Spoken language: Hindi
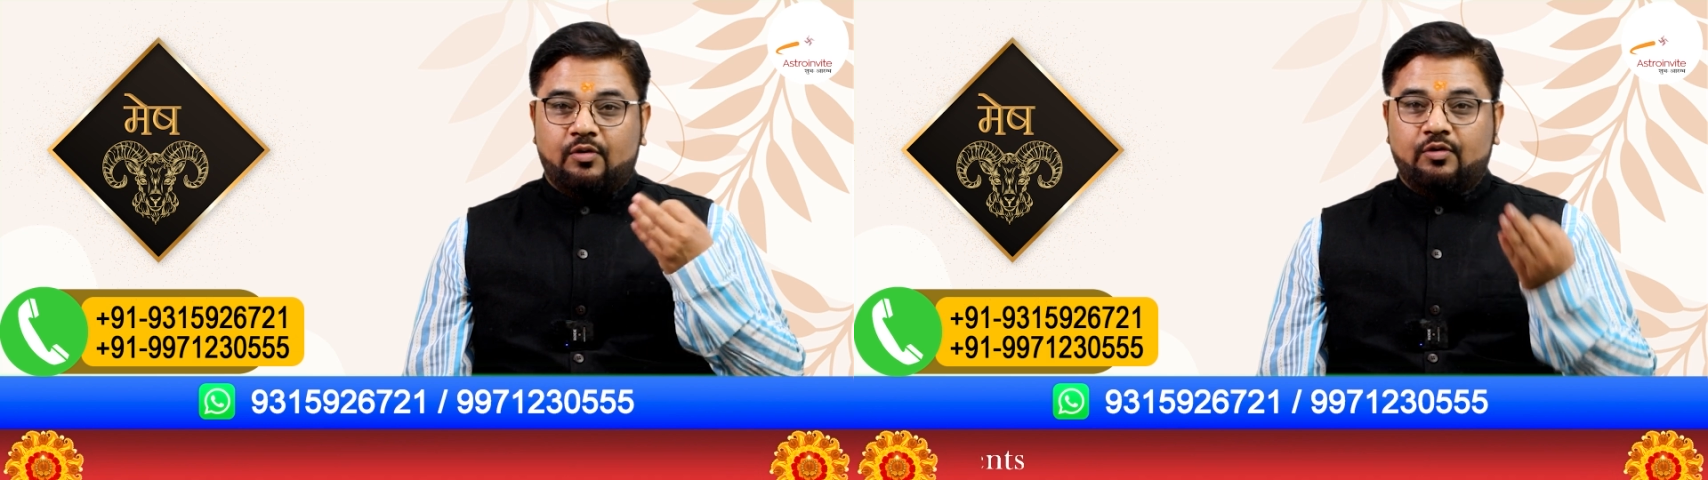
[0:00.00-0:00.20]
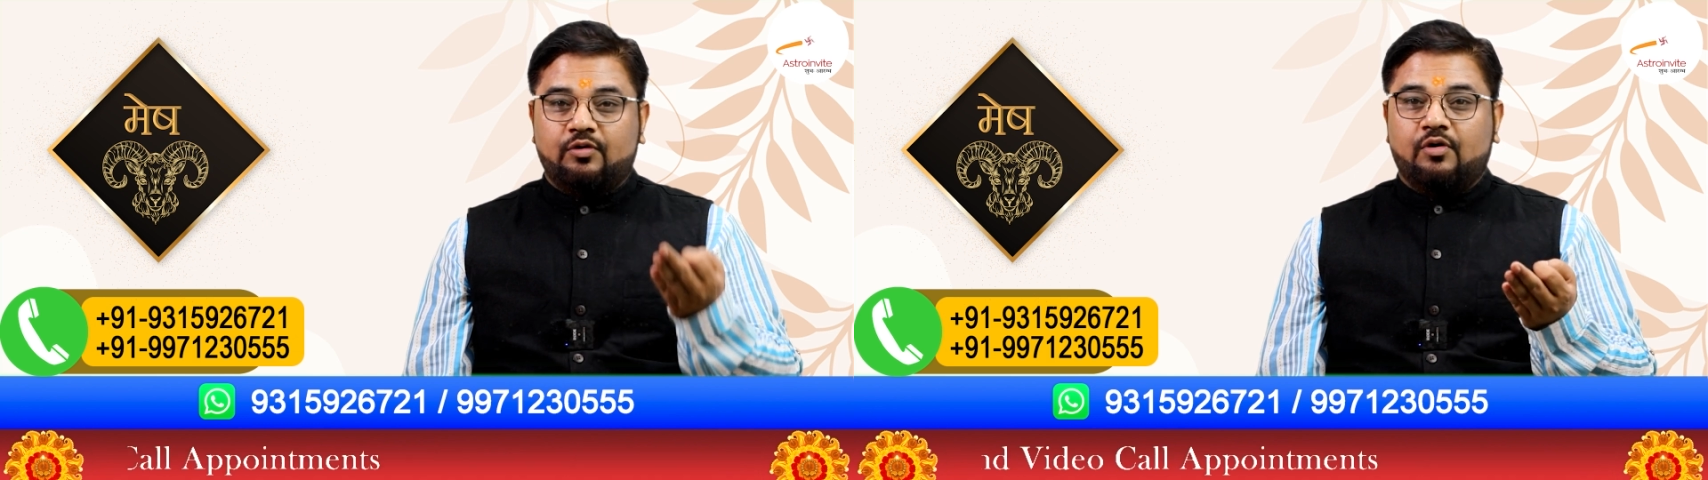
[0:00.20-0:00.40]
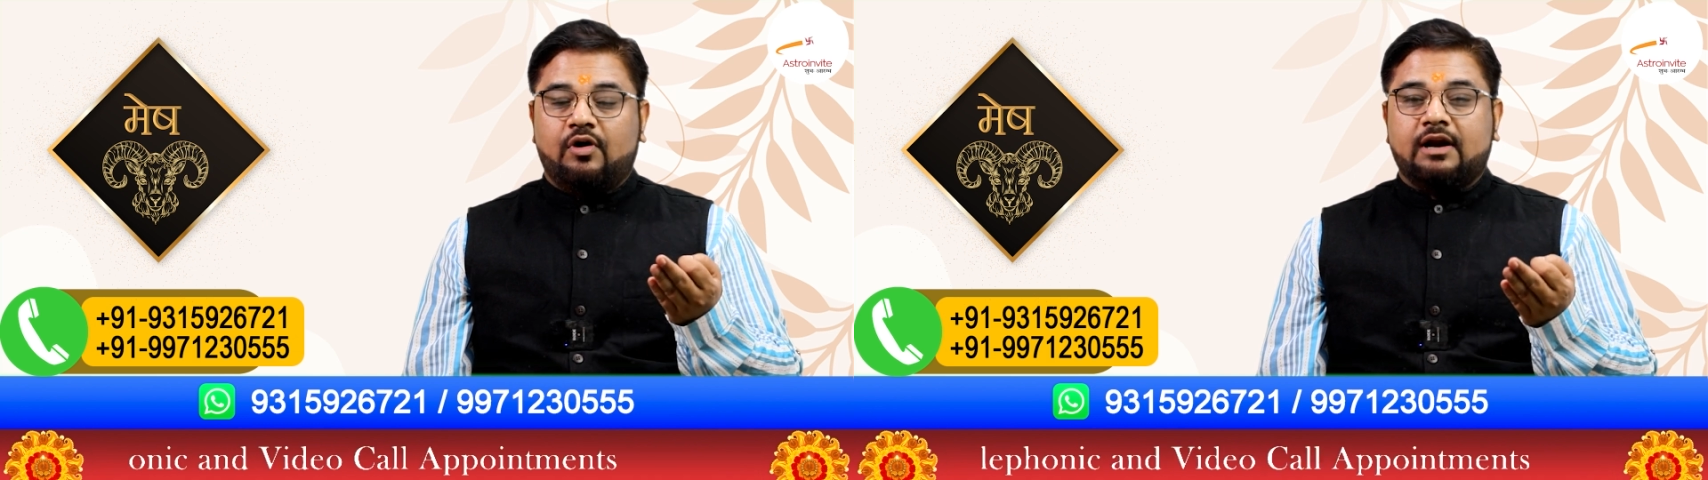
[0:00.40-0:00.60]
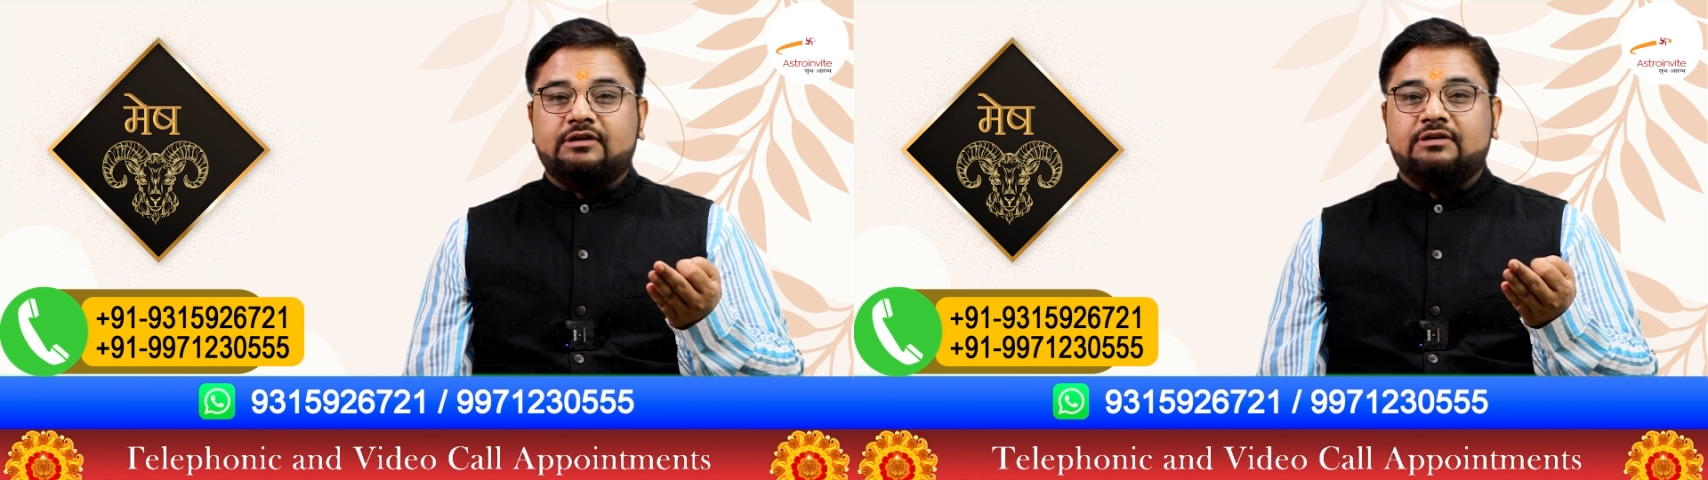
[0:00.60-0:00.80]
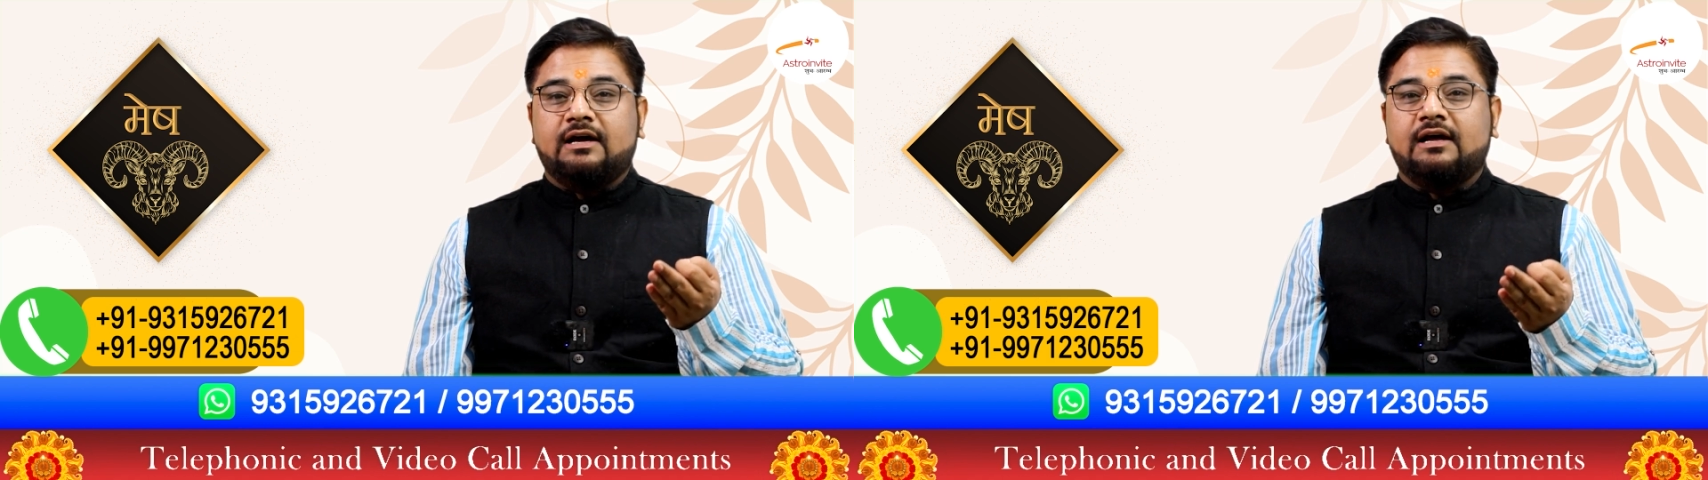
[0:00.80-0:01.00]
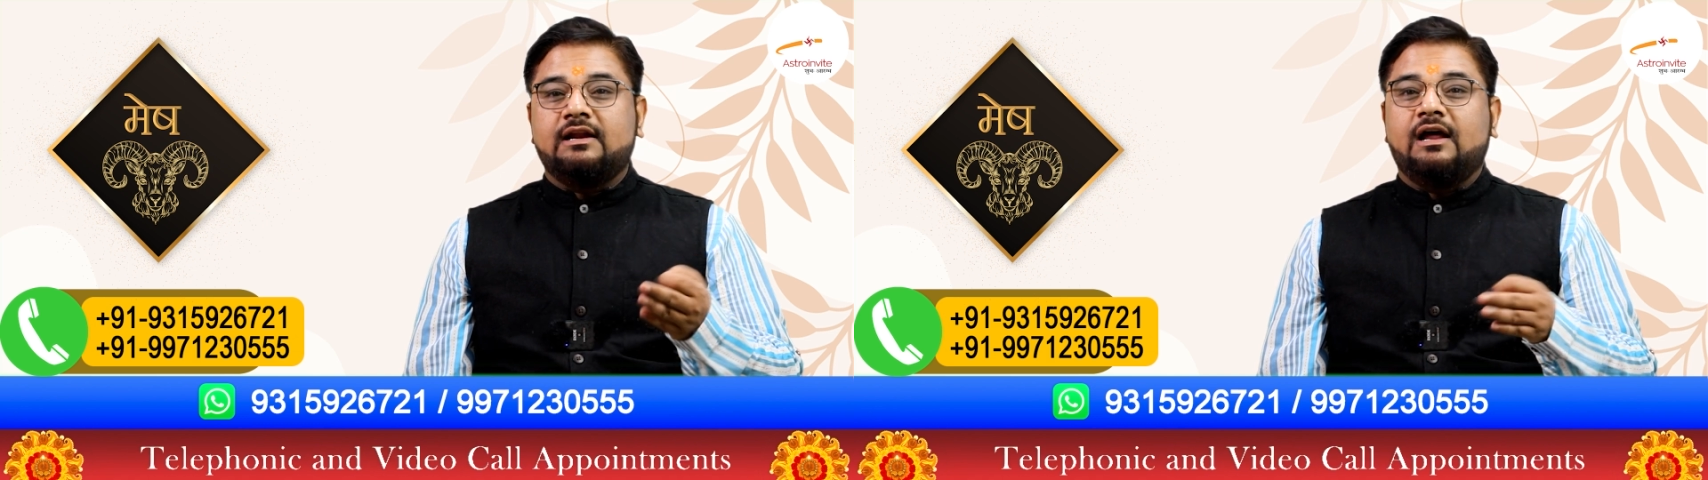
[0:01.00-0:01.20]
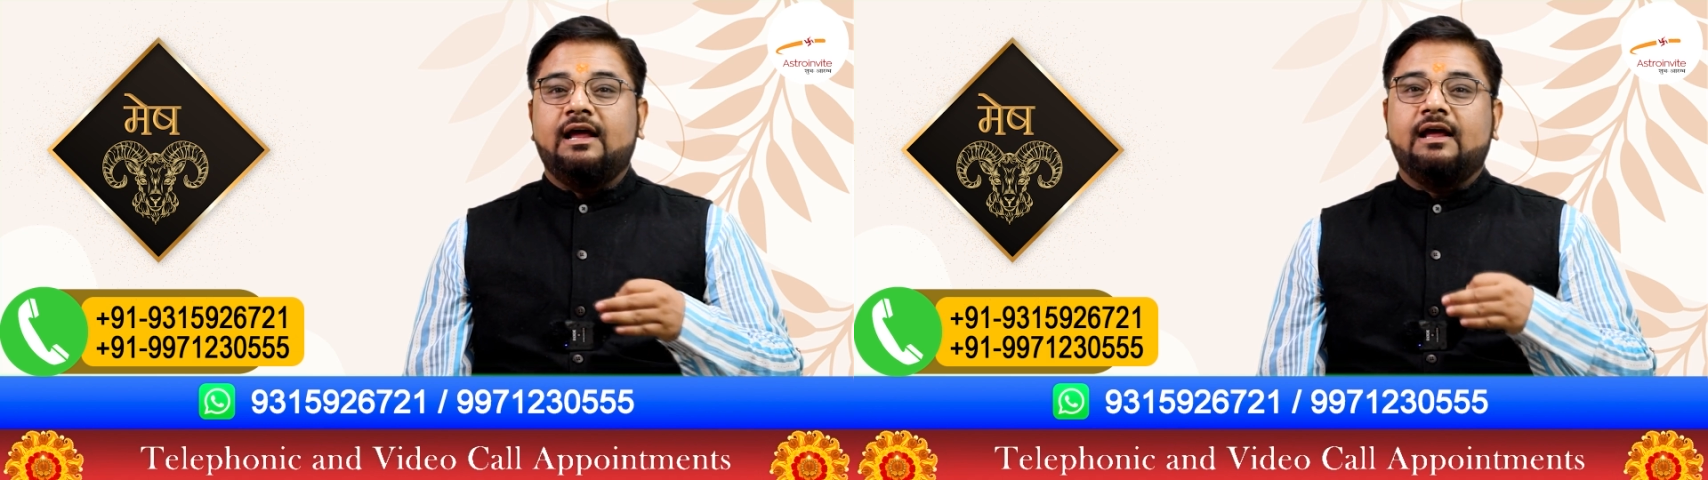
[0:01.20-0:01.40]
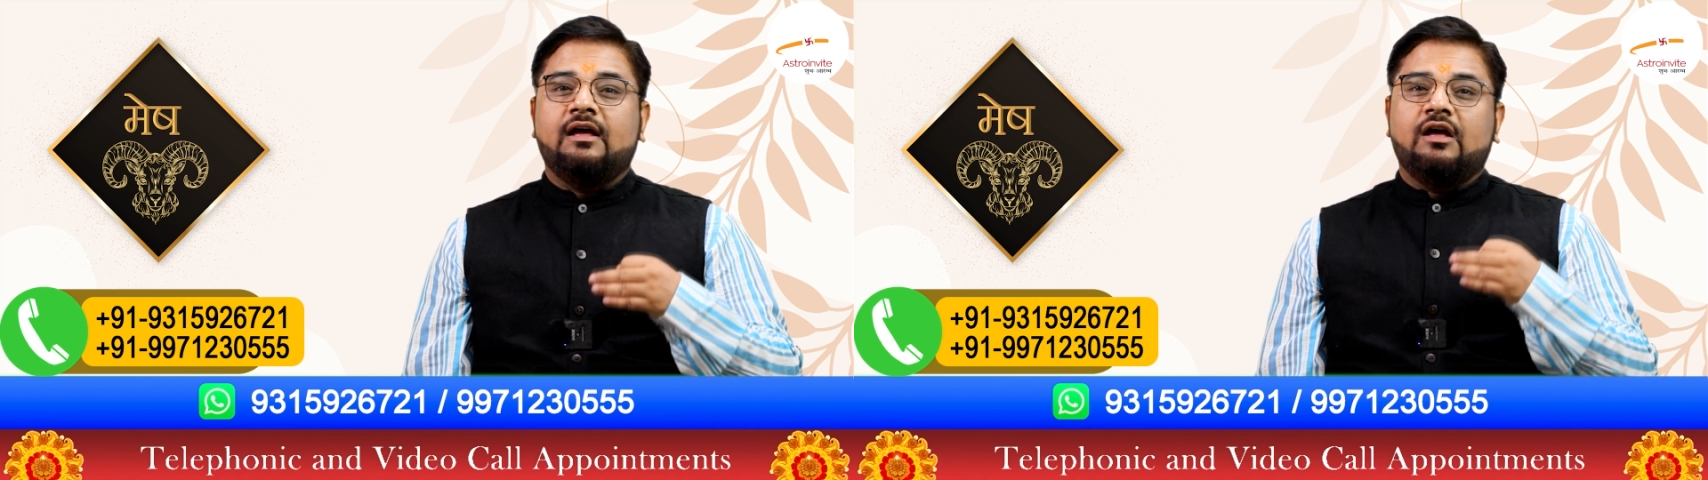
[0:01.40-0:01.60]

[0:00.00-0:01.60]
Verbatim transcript: उनको और अच्छा करना है